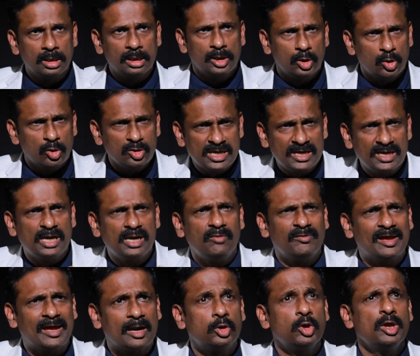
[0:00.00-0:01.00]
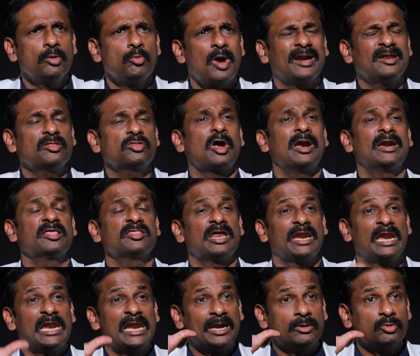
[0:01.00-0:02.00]
ఈ రోజు ఏంటంటే వీఆర్ డూయింగ్ వాట్ ఈస్ కాల్డ్ ఇస్
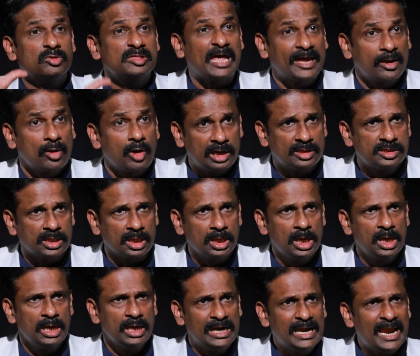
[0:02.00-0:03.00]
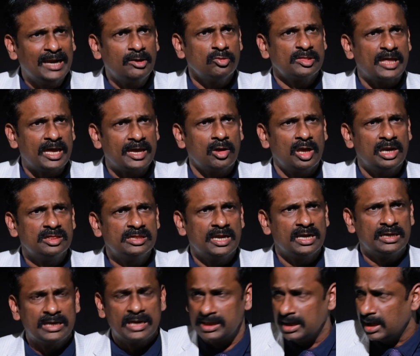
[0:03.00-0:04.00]
రిలేటివ్ సైకాలజీ రిలేటివ్ సైకాలజీ
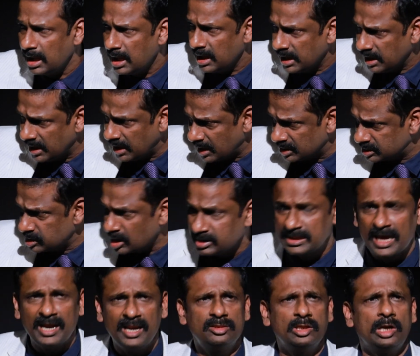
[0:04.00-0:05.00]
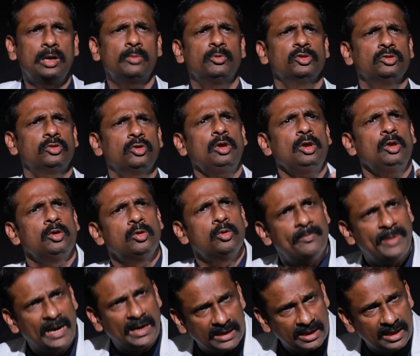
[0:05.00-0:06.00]
ఏంటంటే ఈ ఇద్దరు దరిద్రుల ముందు నువ్వు
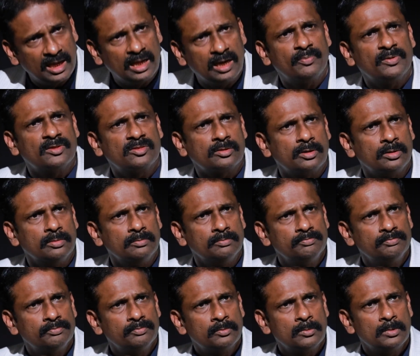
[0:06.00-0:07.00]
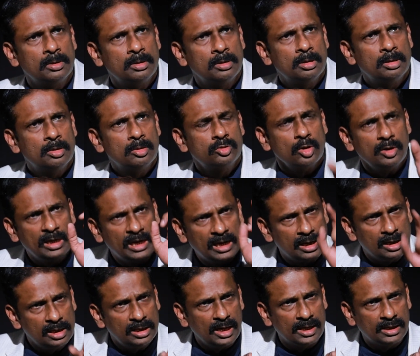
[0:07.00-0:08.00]
బెటర్గా అనిపిస్తున్నావు సో నేను
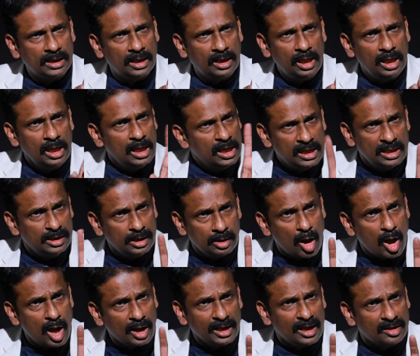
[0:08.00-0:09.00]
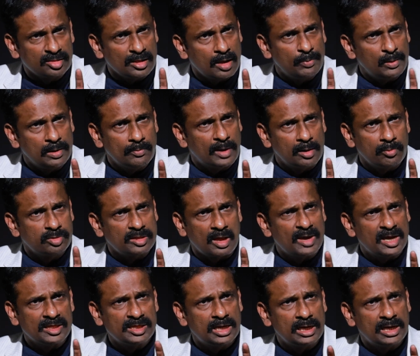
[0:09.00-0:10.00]
ఏంటంటే ఇది రాంగ్ ఎగ్జాంపుల్ మనం
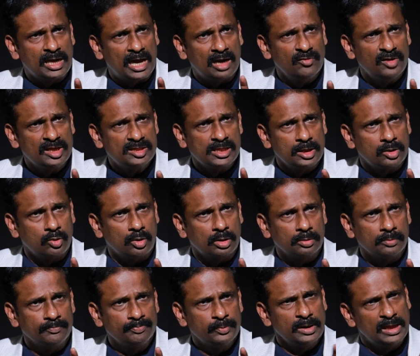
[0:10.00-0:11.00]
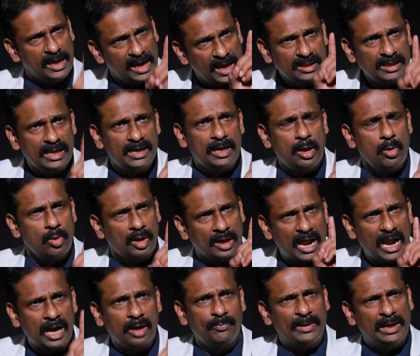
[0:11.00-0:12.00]
సమాజానికి కన్వే చేయకూడదు ఏదన్నా ఒక
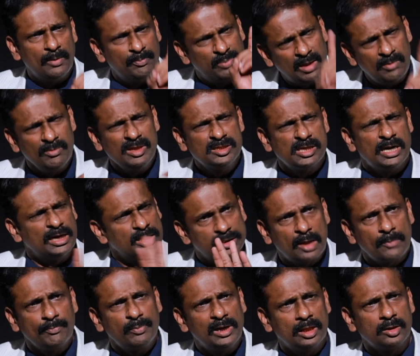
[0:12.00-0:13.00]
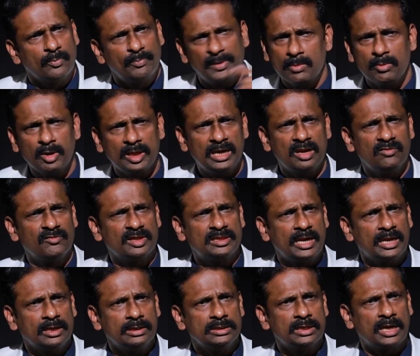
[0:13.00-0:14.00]
ఆడపిల్ల ప్రేమించండి తప్పులేదు ప్రేమకు నేను
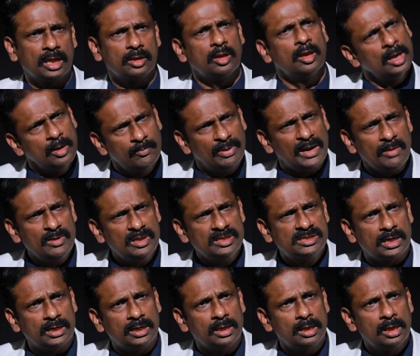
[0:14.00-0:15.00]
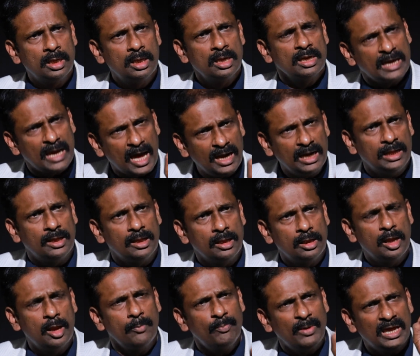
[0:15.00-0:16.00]
వ్యతిరేకం కాదు ప్రేమించండి కానీ
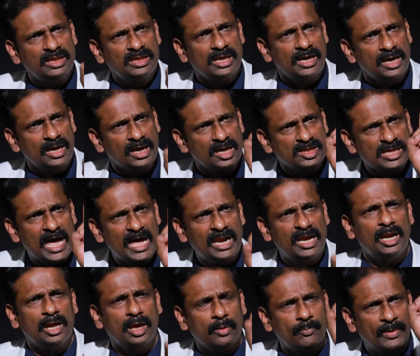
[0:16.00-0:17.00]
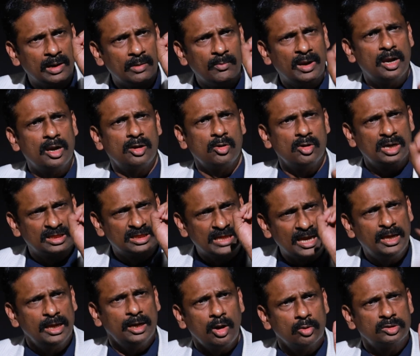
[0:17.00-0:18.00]
ఎప్పుడైతే కనుక శారీరకపరమైనటువంటి
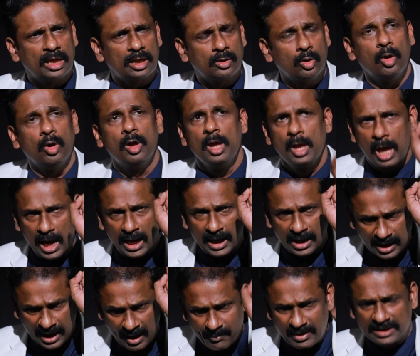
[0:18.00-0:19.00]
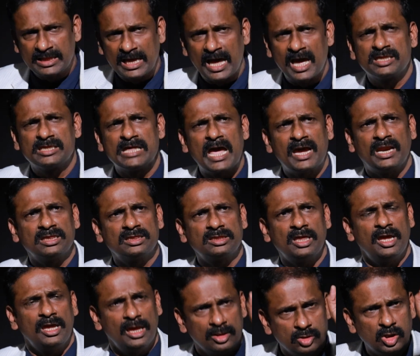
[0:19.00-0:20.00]
దగ్గర అవుతారో అక్కడ కబడ్దార్ జాగ్రత్త
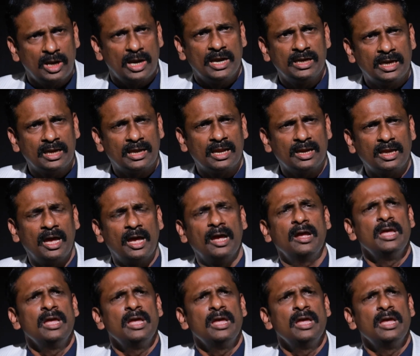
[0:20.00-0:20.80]
ఎందుకంటే కనుక